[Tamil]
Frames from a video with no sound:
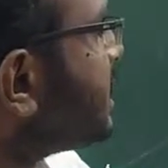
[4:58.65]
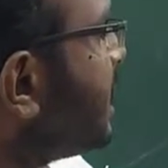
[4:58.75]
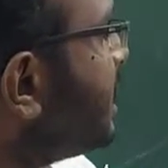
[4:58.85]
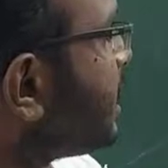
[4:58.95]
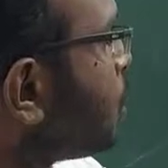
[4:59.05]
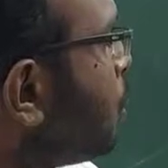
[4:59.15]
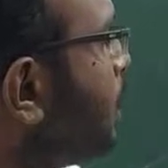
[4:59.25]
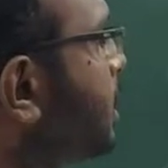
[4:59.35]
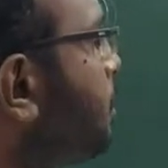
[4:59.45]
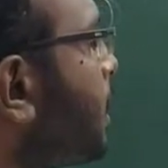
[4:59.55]
டென்
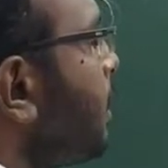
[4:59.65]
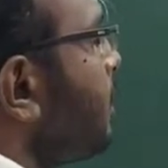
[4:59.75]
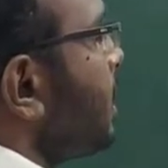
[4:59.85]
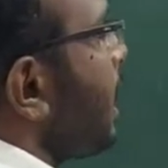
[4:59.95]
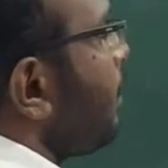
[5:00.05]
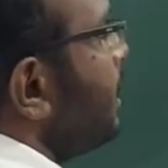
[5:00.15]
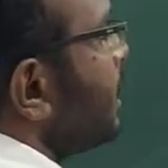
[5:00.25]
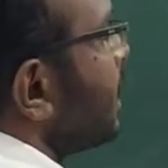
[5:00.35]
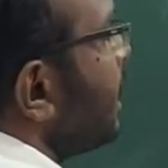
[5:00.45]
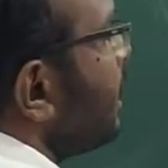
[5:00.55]
கிலோமீட்டர் பர் ஹவர்
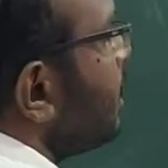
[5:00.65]
அப்படிங்கிற